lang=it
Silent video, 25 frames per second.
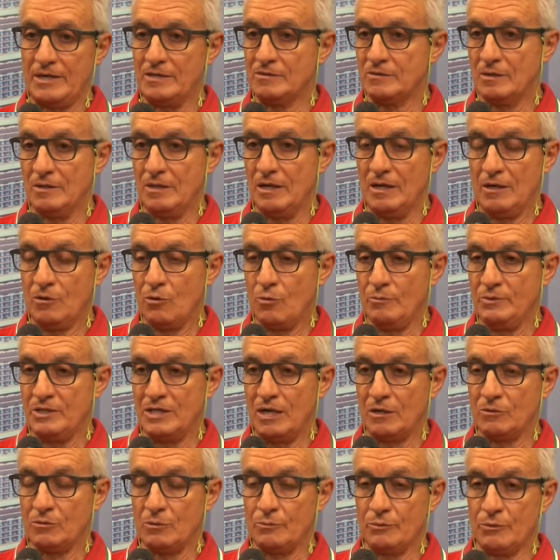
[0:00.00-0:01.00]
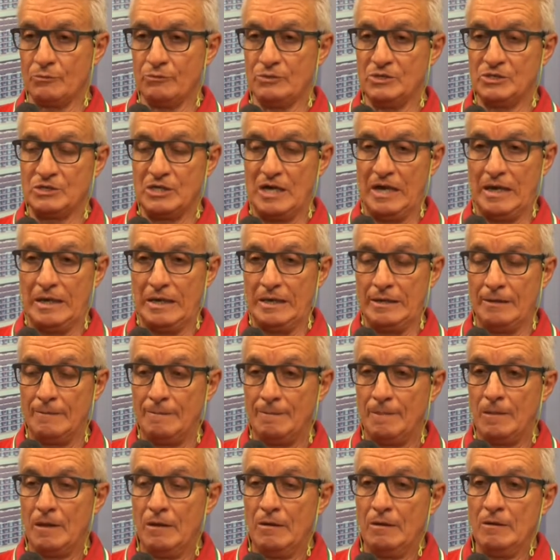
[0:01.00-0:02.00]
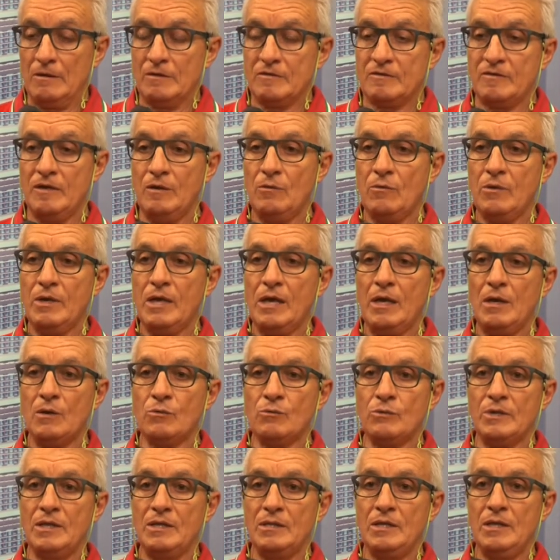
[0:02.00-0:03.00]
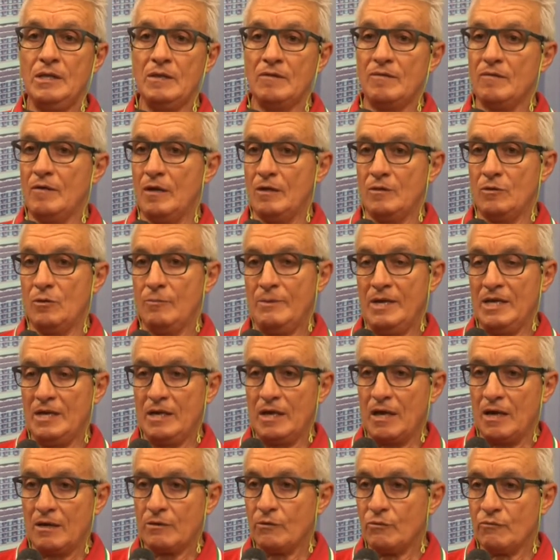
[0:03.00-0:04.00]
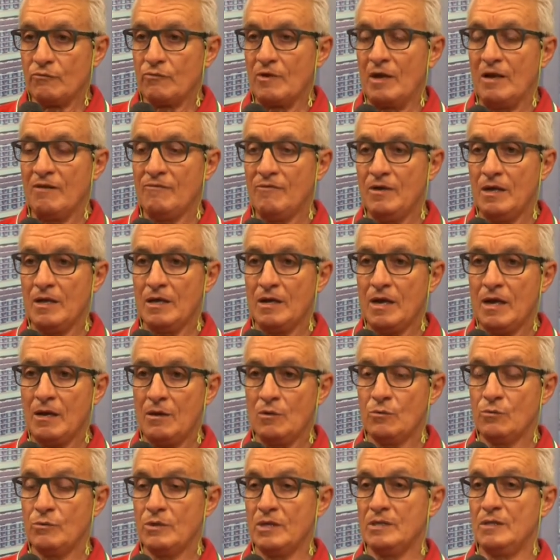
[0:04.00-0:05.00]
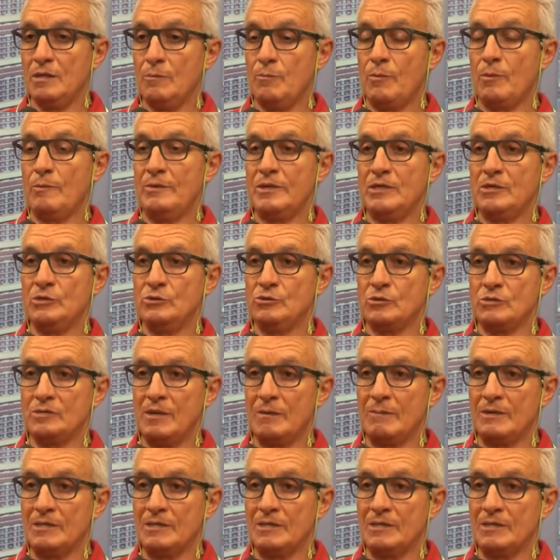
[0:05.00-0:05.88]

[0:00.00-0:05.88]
del comitato provinciale. Se non che lunedì e eh, domenica è chiusa la fiera, lunedì pomeriggio siamo